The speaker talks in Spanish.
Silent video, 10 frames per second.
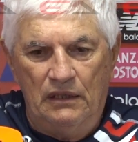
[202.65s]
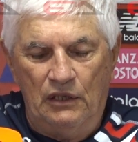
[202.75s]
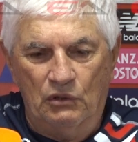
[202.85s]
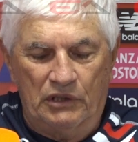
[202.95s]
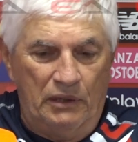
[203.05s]

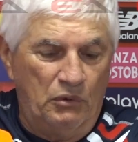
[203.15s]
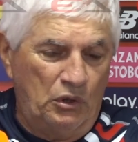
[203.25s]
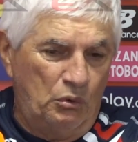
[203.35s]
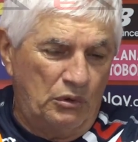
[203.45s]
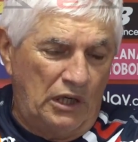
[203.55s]
Y no queremos
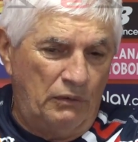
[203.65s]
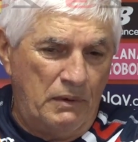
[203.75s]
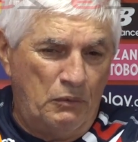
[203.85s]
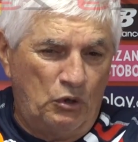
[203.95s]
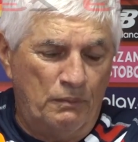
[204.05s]
que ocurra lo
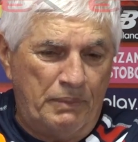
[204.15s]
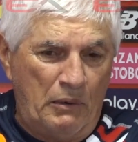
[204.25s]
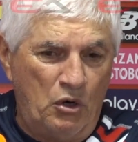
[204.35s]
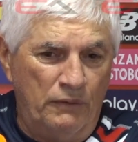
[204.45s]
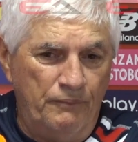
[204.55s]
mismo con
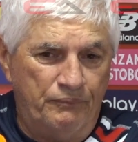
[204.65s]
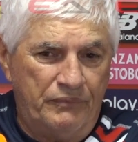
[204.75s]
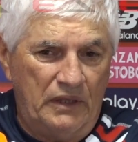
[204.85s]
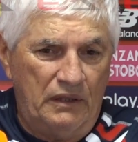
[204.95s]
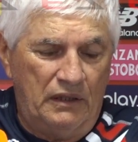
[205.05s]
Pavón
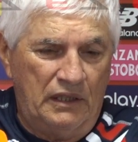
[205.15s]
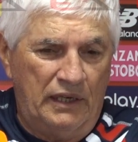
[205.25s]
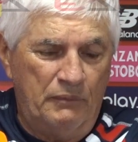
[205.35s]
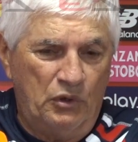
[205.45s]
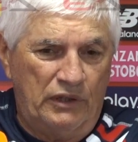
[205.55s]
y
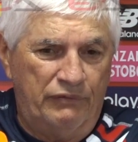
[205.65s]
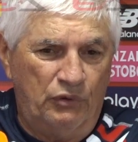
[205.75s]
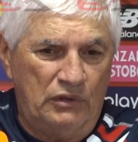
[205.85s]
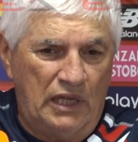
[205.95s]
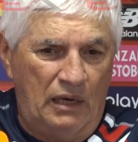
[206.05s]
creemos que
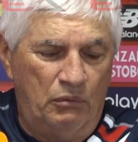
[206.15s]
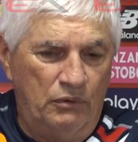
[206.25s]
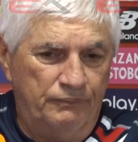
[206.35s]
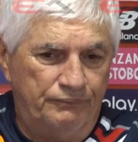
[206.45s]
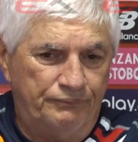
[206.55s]
Fontalvo